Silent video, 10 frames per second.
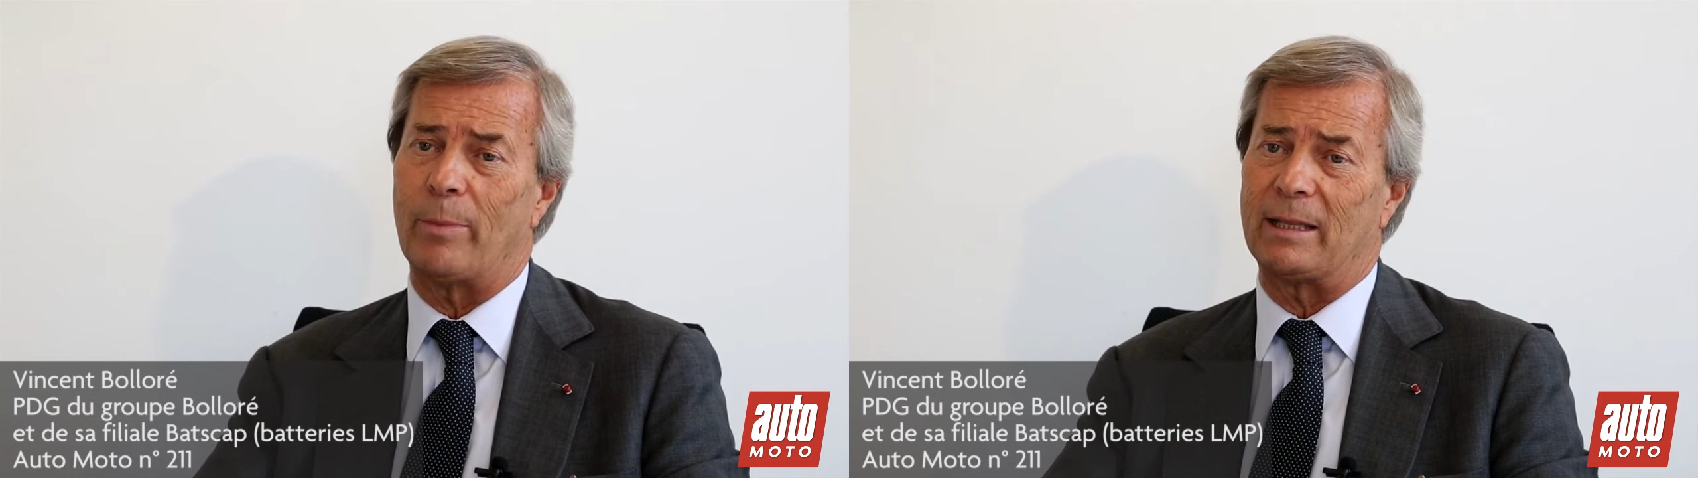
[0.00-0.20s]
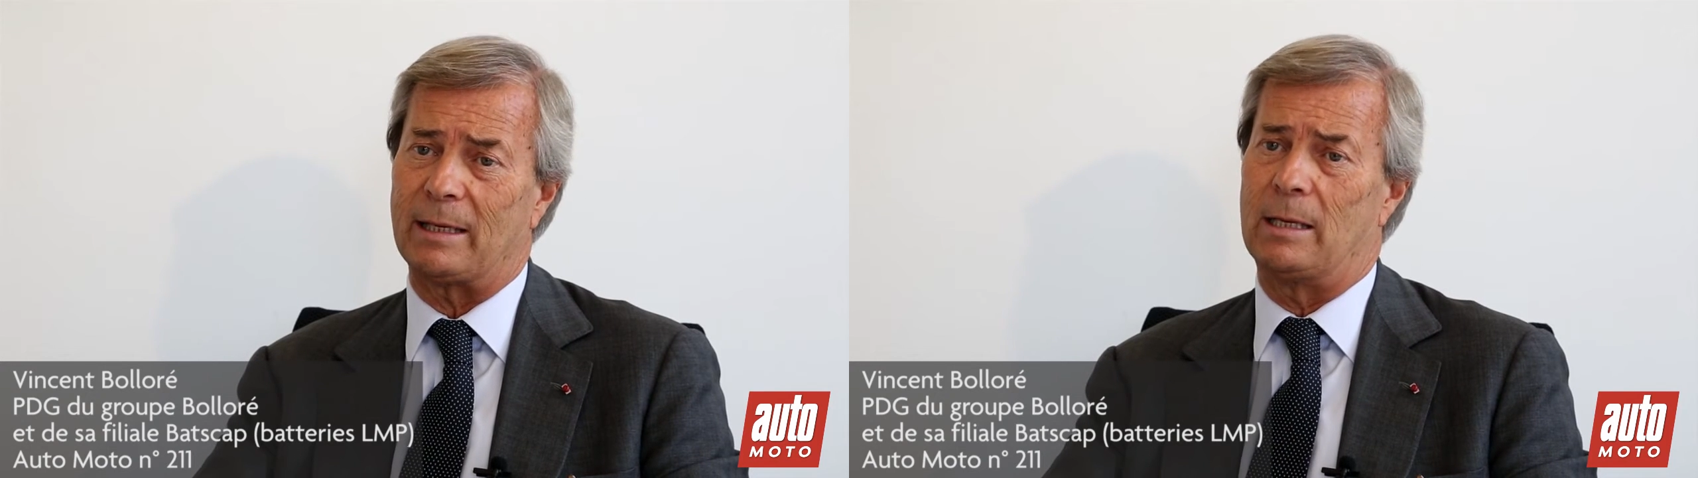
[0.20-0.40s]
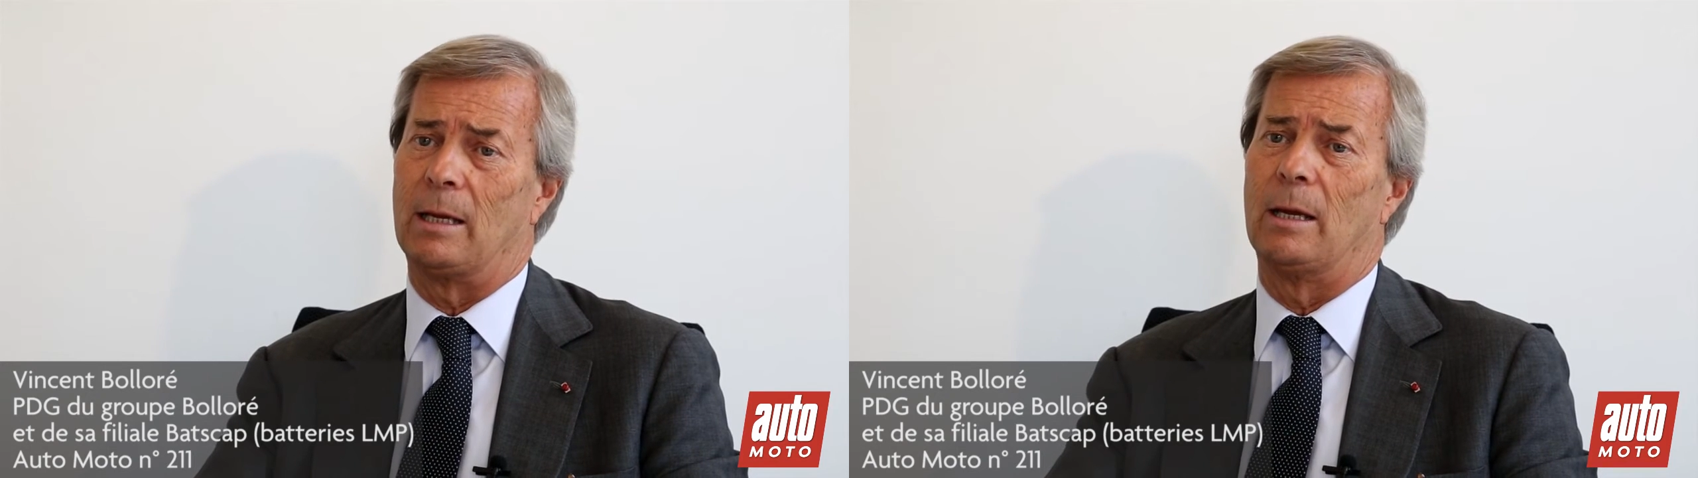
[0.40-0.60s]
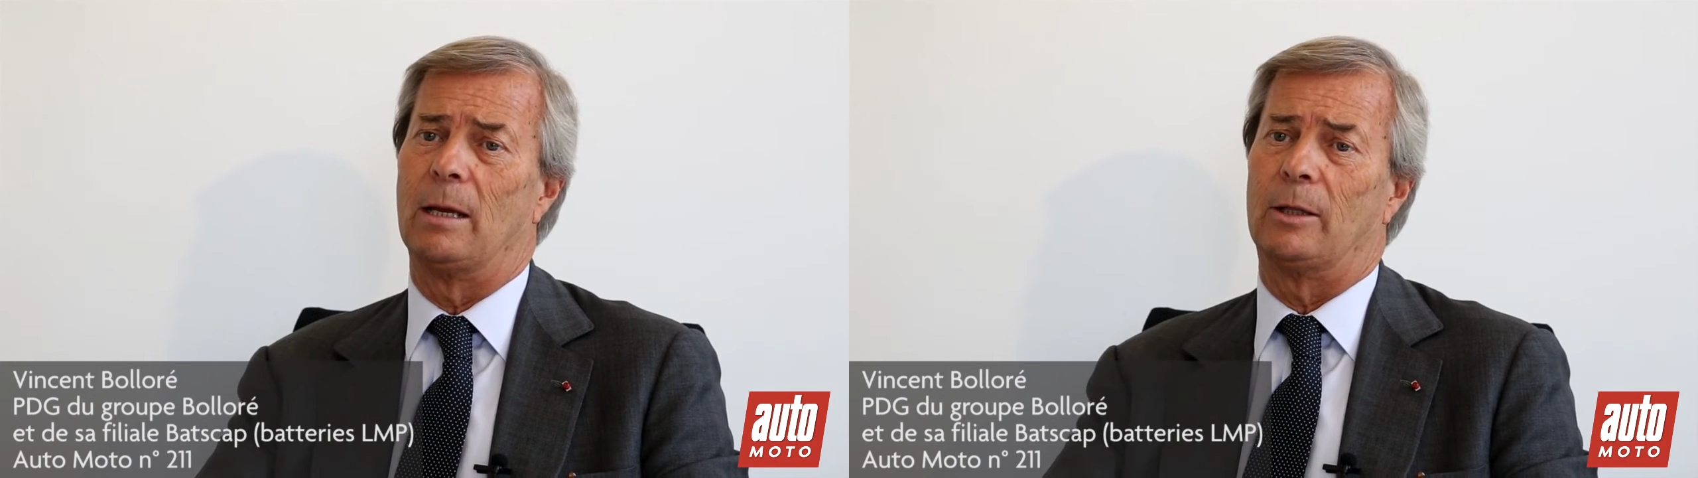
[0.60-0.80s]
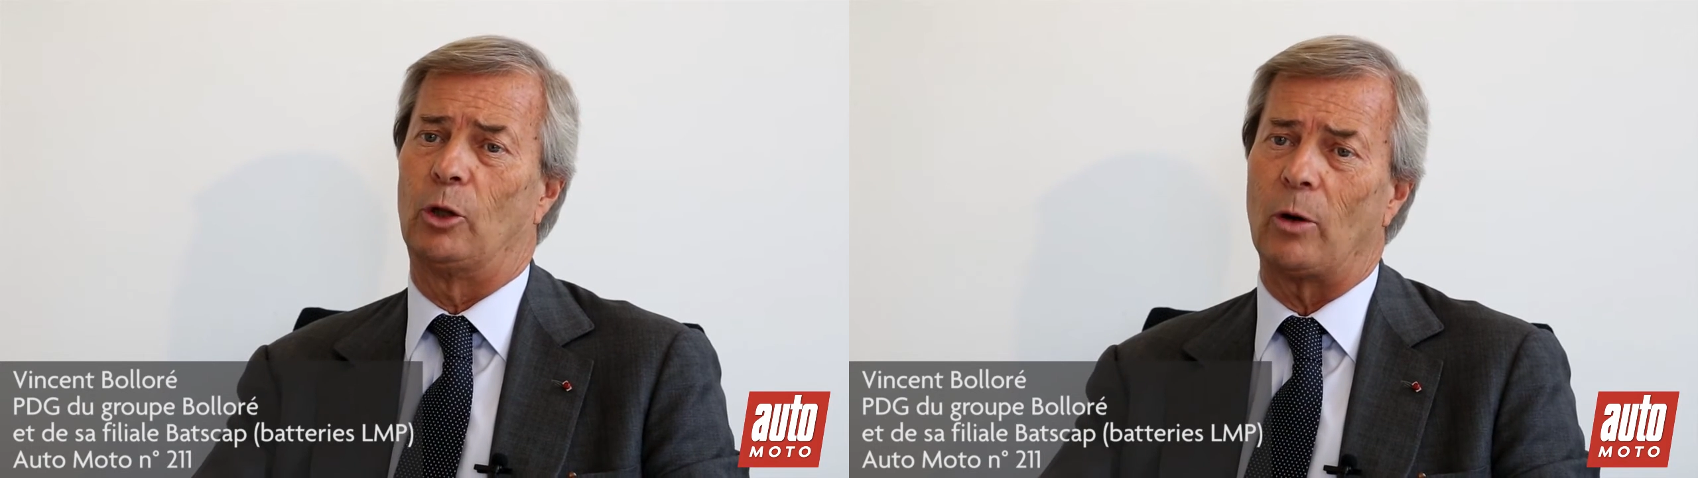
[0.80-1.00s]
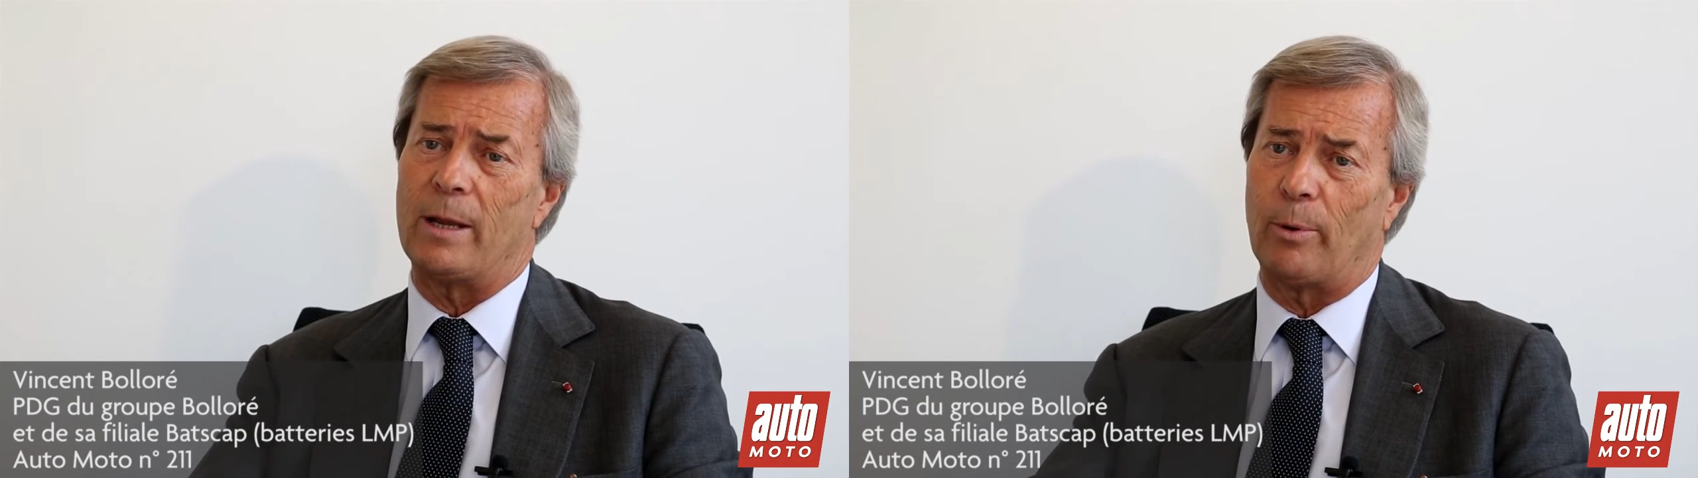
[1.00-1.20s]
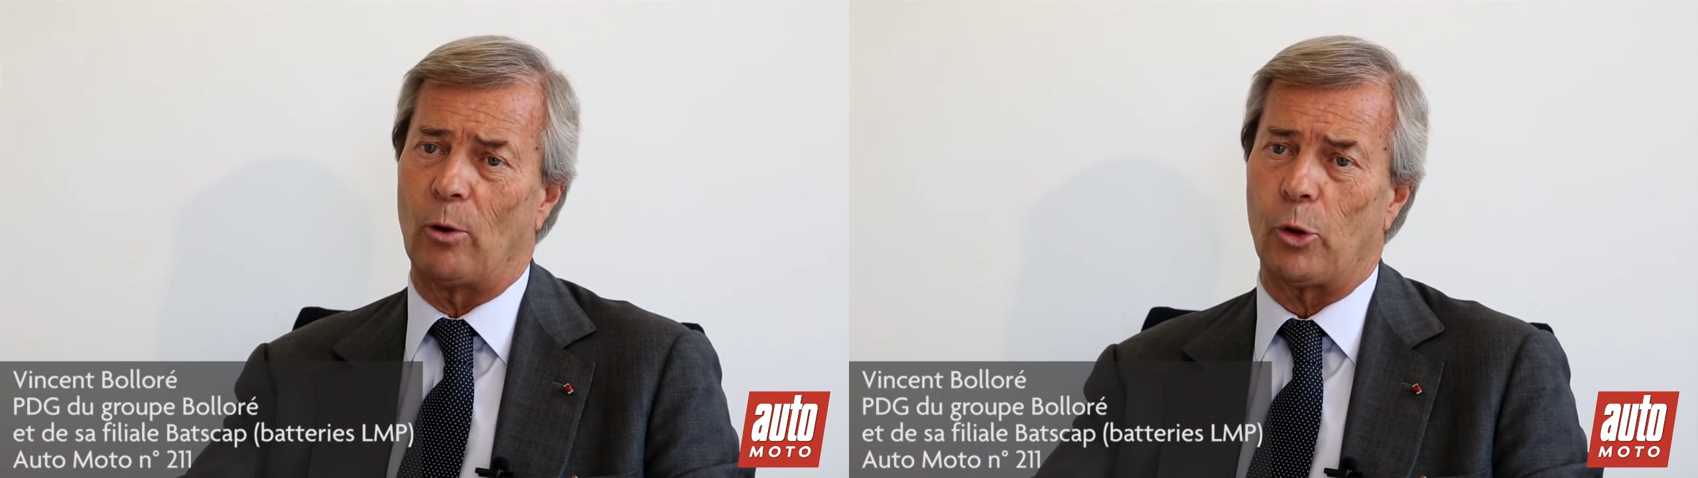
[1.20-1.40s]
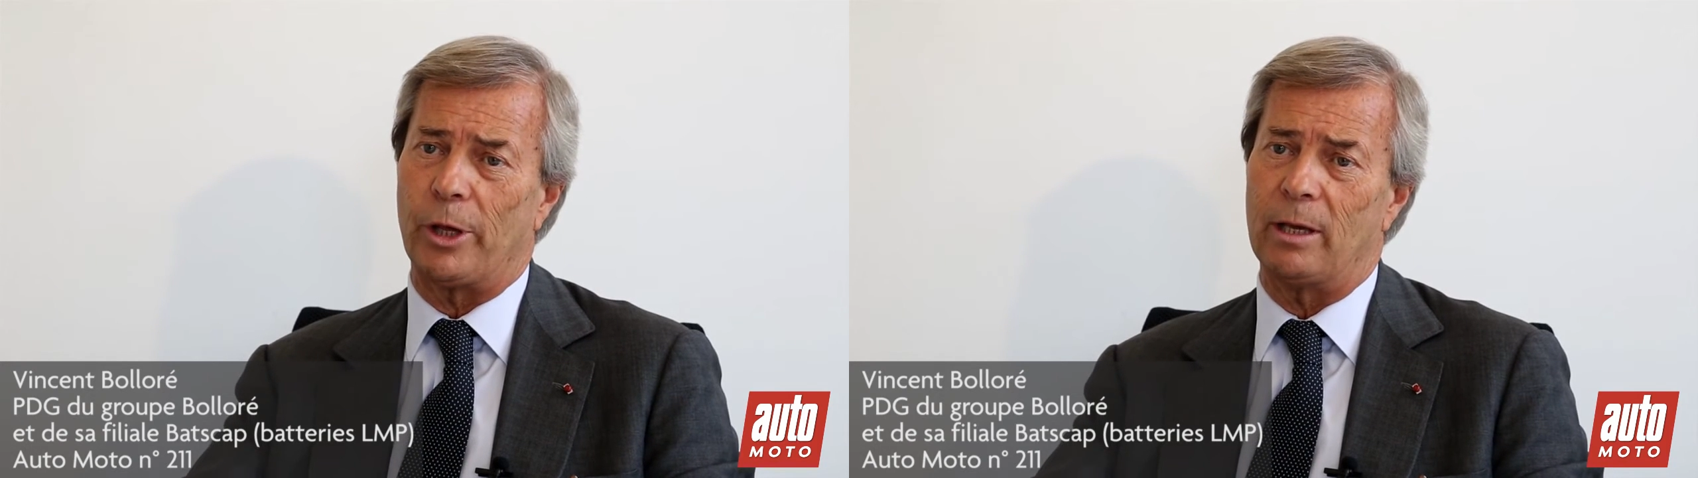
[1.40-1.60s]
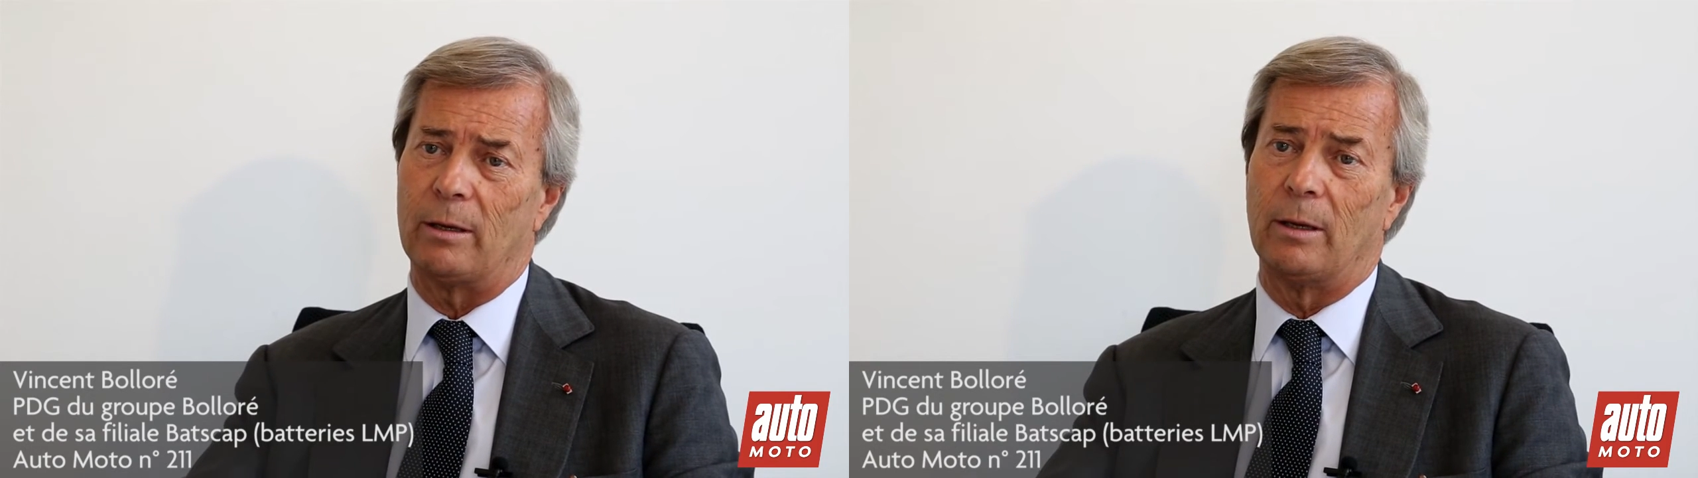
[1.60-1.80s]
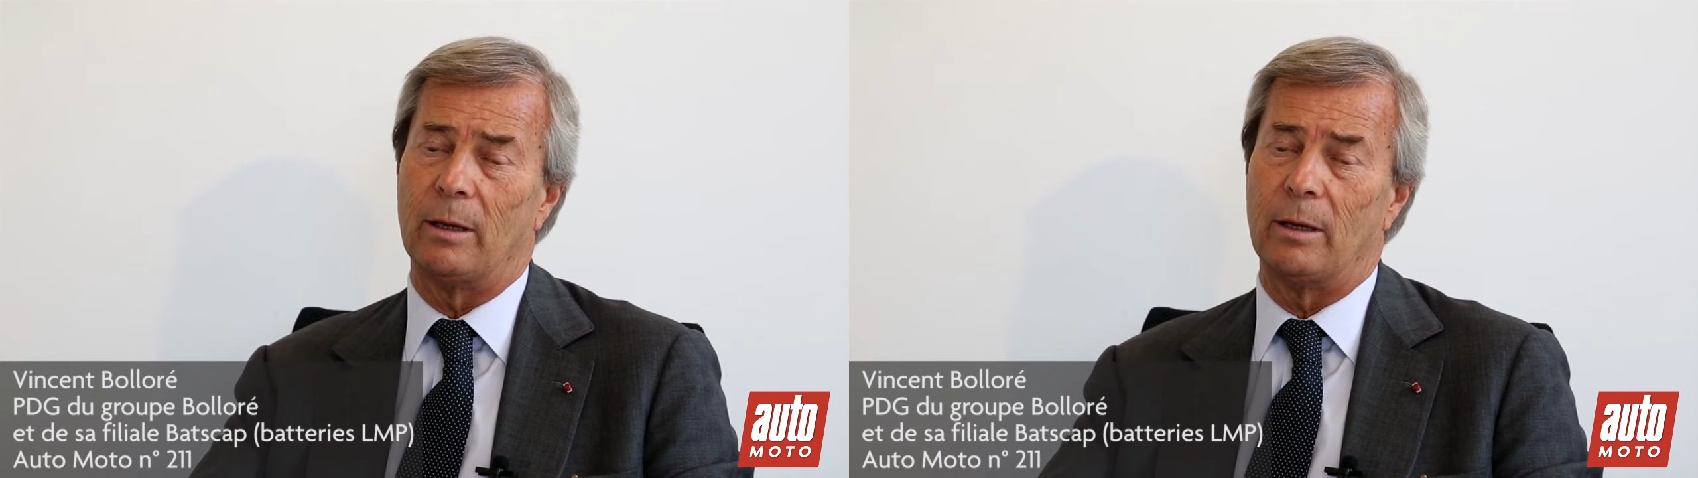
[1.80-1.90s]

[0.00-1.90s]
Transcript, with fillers: batteries dans les planchers,